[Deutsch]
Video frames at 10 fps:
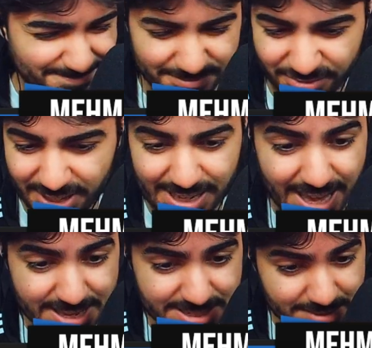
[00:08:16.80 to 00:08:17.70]

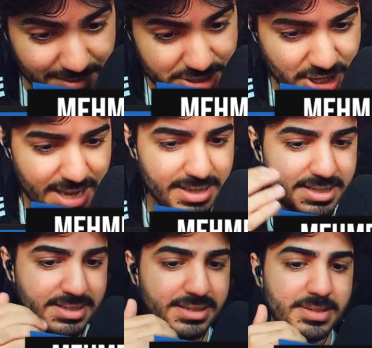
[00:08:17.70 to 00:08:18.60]
vielleicht
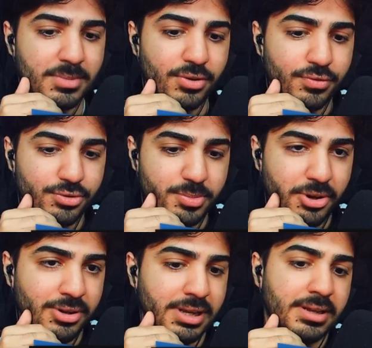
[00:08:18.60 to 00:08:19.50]
wahrscheinlich nicht mehr auf YouTube
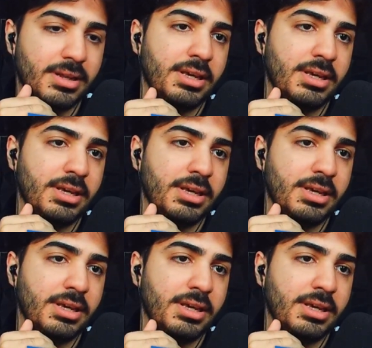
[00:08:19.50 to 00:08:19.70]
online.